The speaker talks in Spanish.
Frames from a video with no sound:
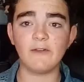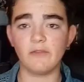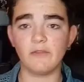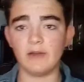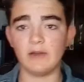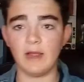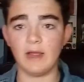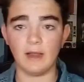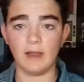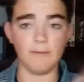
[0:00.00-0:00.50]

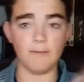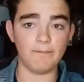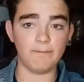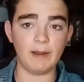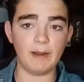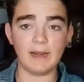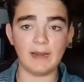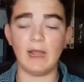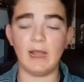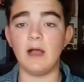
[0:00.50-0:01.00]
final
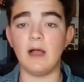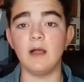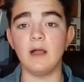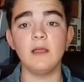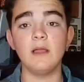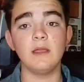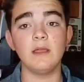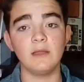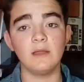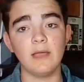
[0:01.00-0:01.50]
para
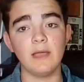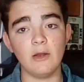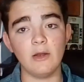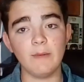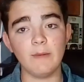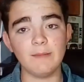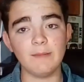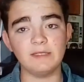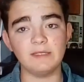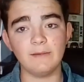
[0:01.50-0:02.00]
el
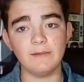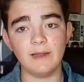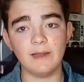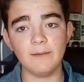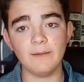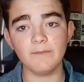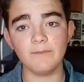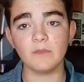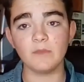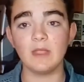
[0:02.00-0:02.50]
hombre
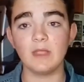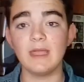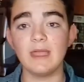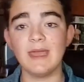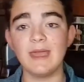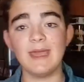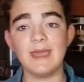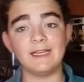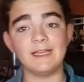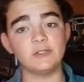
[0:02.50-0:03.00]
invisible
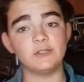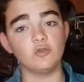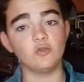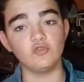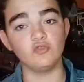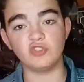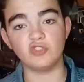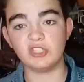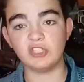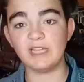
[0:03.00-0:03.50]
es
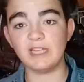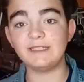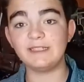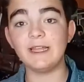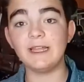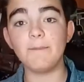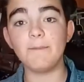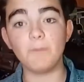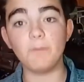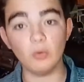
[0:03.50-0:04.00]
un
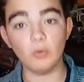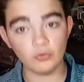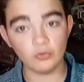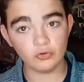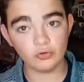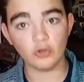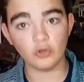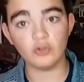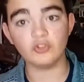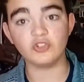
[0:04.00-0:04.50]

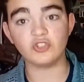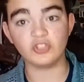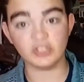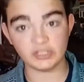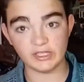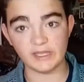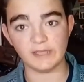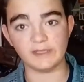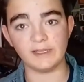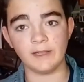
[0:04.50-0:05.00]

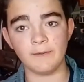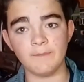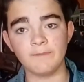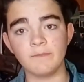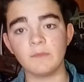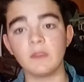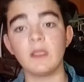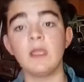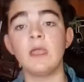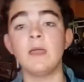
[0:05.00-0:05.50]
7.7.
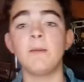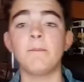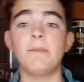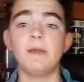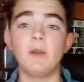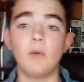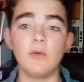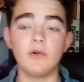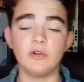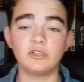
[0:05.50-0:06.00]

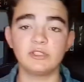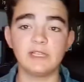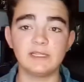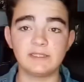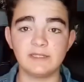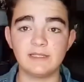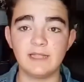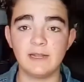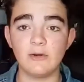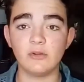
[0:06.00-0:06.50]
Pero bueno,
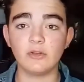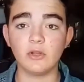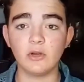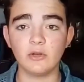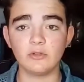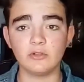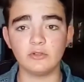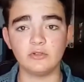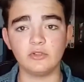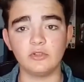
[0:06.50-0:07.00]
la nota
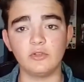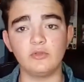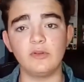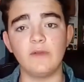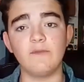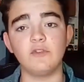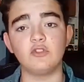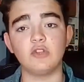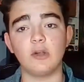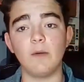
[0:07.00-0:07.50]
lo he si tú
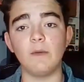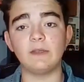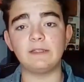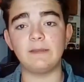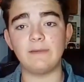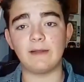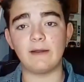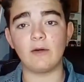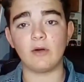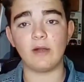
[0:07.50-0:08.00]
lo has visto como
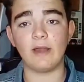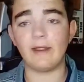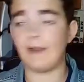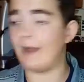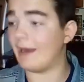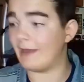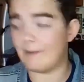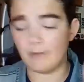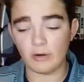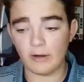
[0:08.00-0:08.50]
se me aquí abajo en
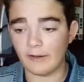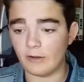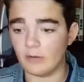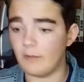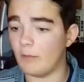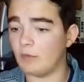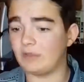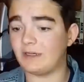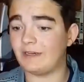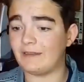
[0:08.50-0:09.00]
la
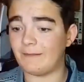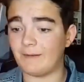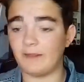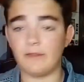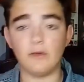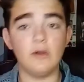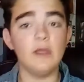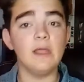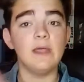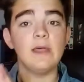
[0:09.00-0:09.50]
descripción, pues ya que te ha
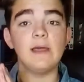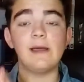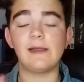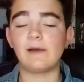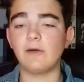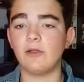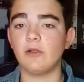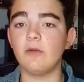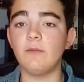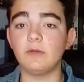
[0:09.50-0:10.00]

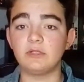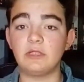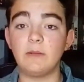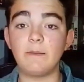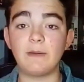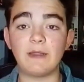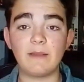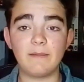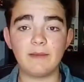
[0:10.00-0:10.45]
parecido. como siempre,